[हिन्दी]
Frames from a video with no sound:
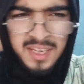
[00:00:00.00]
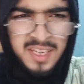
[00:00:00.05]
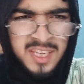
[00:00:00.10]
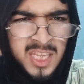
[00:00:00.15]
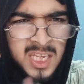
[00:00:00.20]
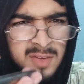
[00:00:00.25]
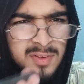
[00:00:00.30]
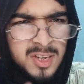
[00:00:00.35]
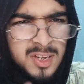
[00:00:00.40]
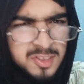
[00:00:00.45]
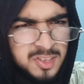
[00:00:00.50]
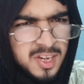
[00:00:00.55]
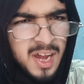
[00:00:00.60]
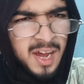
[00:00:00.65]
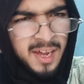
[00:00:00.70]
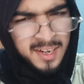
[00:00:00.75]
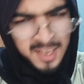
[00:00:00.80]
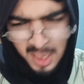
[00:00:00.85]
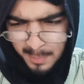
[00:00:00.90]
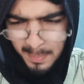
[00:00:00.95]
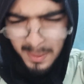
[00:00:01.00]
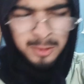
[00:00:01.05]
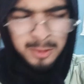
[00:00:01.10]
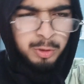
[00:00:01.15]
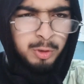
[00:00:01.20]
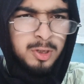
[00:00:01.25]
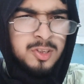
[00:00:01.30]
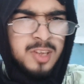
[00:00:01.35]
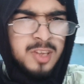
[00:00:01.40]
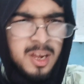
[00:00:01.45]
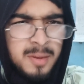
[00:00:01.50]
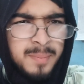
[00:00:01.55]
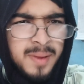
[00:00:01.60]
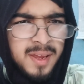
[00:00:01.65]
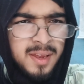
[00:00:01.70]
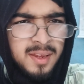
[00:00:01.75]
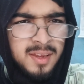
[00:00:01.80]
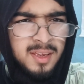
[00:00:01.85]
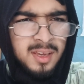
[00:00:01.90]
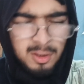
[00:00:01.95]
इन्हीं की वजह से खाने की बात हो रही इस घर
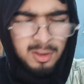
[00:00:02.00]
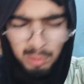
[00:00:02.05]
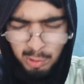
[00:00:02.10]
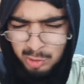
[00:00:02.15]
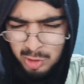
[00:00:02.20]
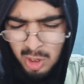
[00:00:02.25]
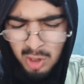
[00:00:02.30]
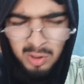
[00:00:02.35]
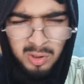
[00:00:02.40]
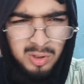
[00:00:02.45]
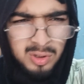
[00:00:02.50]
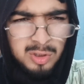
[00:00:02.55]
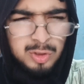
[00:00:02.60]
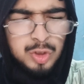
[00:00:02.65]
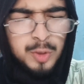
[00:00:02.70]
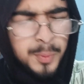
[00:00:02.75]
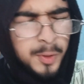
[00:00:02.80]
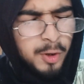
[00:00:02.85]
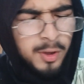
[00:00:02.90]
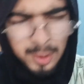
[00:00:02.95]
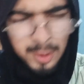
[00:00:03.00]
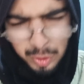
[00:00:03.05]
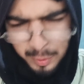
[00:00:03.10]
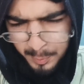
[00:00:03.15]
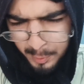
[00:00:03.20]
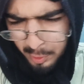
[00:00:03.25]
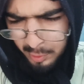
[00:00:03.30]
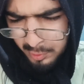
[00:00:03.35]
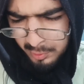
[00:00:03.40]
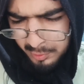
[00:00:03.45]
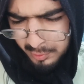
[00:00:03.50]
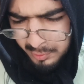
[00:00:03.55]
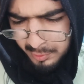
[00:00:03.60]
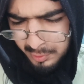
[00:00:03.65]
में रुक जाओ चुप रहो यार चुप रहो